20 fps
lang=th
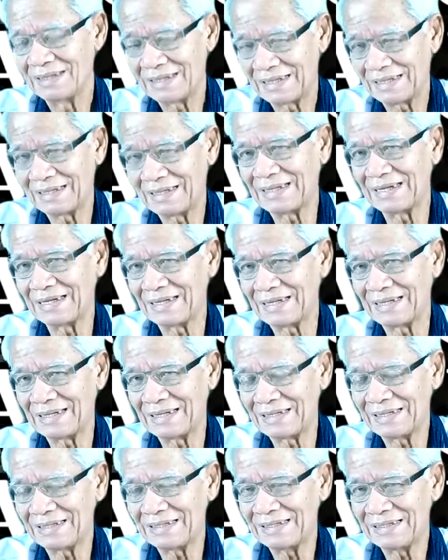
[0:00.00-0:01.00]
อ่า
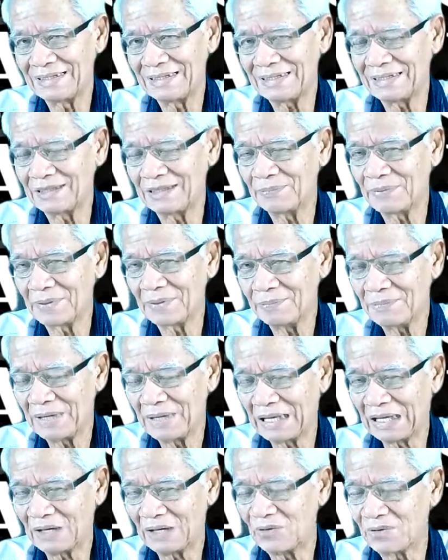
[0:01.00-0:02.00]
นี่คือพระ
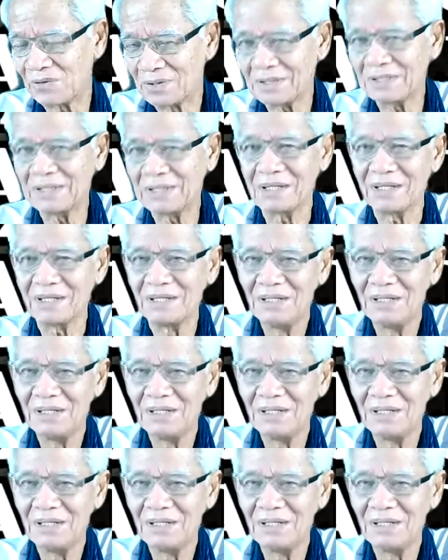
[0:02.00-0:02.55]
เอกของเรื่อง